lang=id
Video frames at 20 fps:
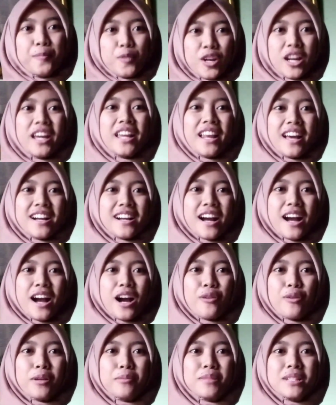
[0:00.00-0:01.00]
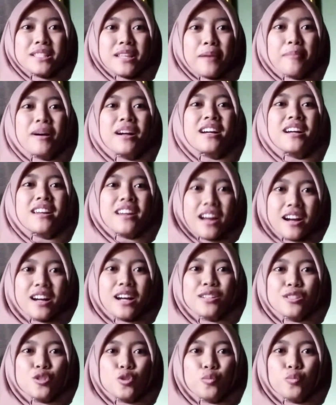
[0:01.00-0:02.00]
mulai langkah awal bersama
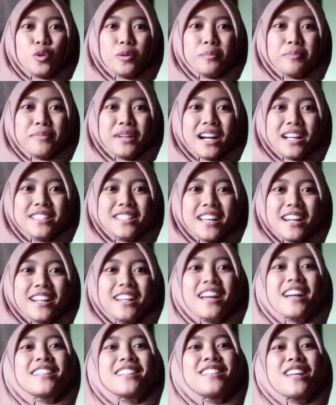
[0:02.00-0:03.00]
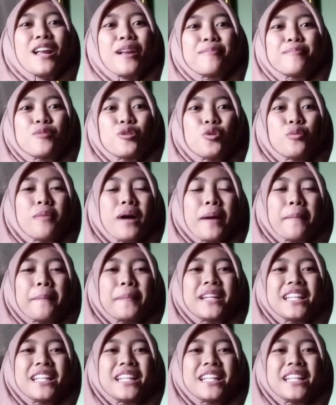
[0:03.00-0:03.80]
Gerakan Sumut Mengajar dalam mengubah